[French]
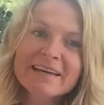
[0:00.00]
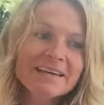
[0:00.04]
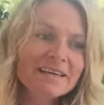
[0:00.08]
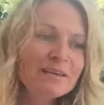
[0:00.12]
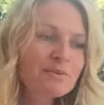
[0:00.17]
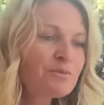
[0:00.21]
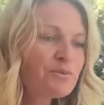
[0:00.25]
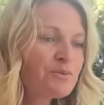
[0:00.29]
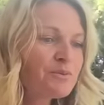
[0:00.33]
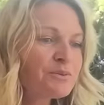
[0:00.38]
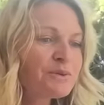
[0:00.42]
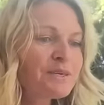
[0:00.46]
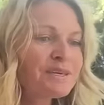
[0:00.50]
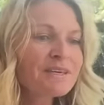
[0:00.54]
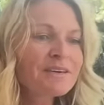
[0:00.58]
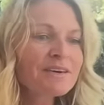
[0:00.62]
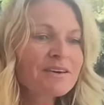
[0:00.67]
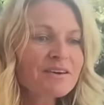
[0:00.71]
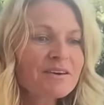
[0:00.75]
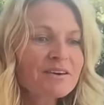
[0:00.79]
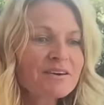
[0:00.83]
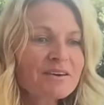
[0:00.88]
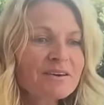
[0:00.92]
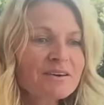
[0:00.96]
Et puis,
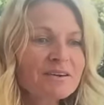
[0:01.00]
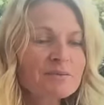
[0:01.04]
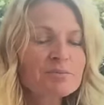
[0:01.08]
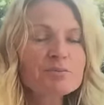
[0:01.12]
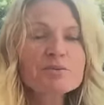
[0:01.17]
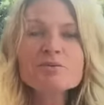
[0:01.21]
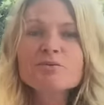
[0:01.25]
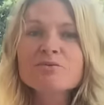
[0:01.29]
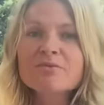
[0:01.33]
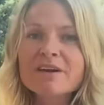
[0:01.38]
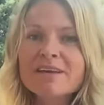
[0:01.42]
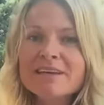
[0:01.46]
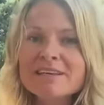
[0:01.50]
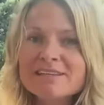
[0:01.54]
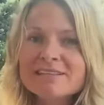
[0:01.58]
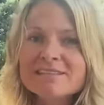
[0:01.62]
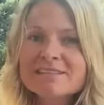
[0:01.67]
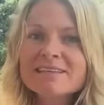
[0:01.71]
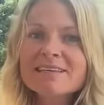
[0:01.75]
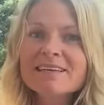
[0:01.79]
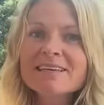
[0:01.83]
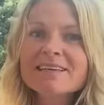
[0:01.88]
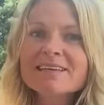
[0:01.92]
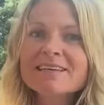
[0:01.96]
euh, et puis on va
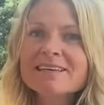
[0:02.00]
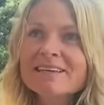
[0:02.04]
laisser